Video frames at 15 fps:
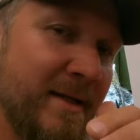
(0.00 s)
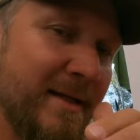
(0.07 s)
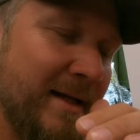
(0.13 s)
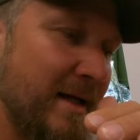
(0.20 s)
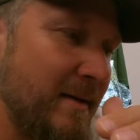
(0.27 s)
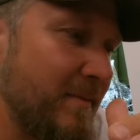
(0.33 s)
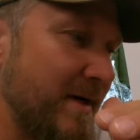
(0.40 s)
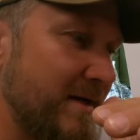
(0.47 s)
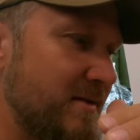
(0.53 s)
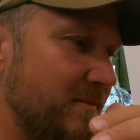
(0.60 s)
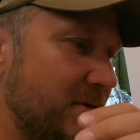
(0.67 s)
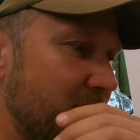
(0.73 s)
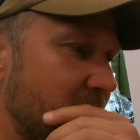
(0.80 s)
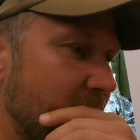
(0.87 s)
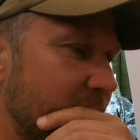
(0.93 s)
na takie
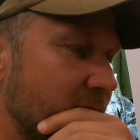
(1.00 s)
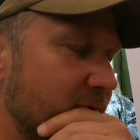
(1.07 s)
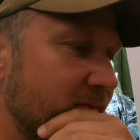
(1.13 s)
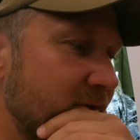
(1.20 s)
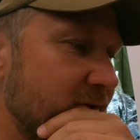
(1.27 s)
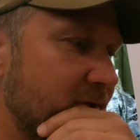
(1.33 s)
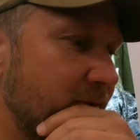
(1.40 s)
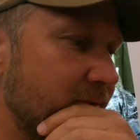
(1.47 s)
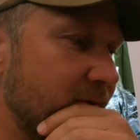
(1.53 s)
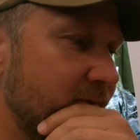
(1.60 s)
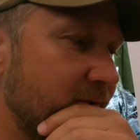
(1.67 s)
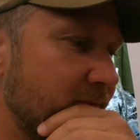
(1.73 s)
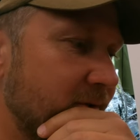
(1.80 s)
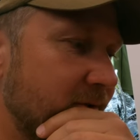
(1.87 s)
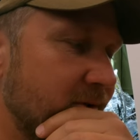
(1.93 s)
bardzo małe obrotóweczki
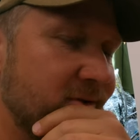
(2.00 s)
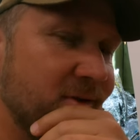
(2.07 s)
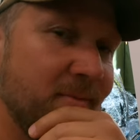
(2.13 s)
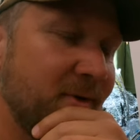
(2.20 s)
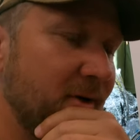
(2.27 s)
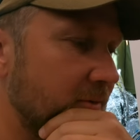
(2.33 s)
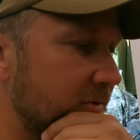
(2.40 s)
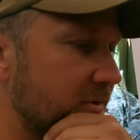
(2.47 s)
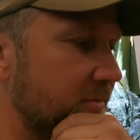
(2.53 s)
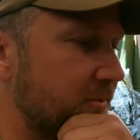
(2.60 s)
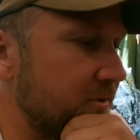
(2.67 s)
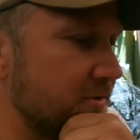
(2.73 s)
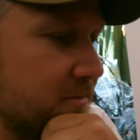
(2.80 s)
łowimy też ten białoryb,